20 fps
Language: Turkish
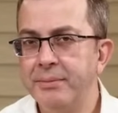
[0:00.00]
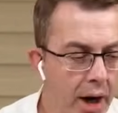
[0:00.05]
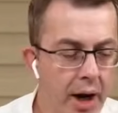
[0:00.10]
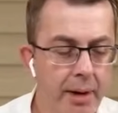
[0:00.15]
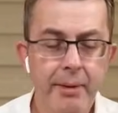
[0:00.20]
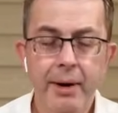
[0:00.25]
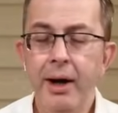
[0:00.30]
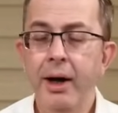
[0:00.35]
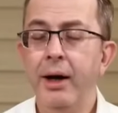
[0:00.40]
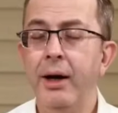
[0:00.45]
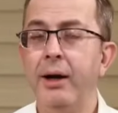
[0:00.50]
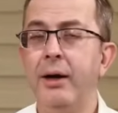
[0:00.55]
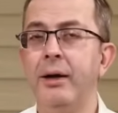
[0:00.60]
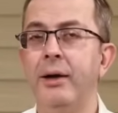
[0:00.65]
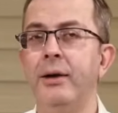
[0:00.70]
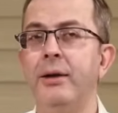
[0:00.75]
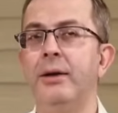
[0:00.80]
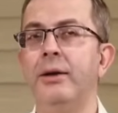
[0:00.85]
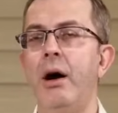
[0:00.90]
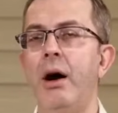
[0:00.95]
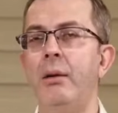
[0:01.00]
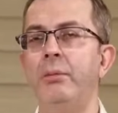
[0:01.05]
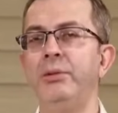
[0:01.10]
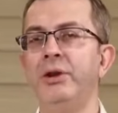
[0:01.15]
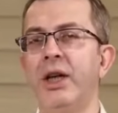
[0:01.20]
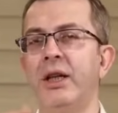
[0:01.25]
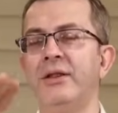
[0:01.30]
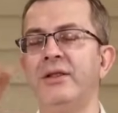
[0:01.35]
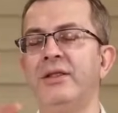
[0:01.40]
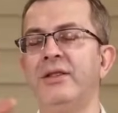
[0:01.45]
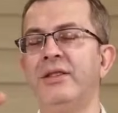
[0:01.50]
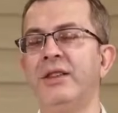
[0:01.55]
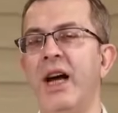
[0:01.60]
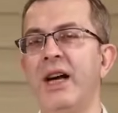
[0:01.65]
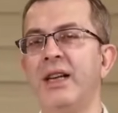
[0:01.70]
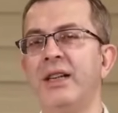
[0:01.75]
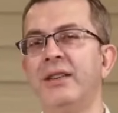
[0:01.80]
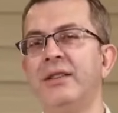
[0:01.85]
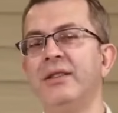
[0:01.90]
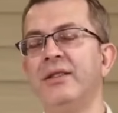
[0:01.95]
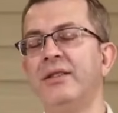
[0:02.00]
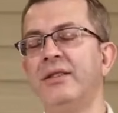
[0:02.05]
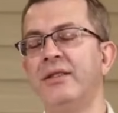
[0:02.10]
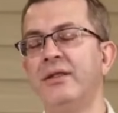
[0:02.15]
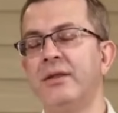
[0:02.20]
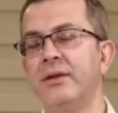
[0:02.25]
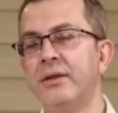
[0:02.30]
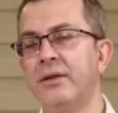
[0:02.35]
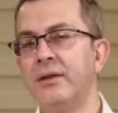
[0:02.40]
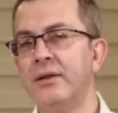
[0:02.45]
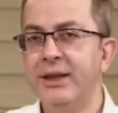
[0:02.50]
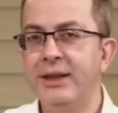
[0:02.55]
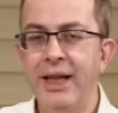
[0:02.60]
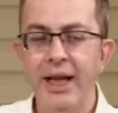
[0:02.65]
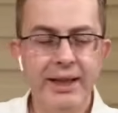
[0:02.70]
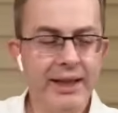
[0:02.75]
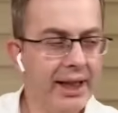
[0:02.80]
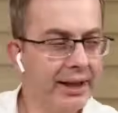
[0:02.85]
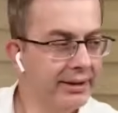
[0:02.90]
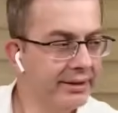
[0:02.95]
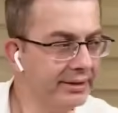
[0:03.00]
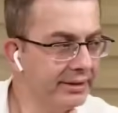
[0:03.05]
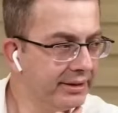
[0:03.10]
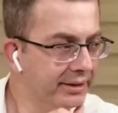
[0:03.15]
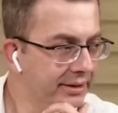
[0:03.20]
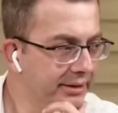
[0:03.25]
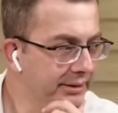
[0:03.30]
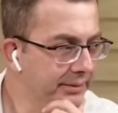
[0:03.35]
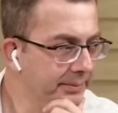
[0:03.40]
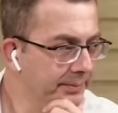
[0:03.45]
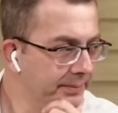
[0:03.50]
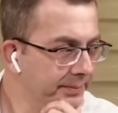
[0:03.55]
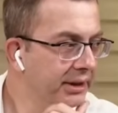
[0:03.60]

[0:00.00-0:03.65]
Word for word: Ama amcanız, dayınız, dedeniz,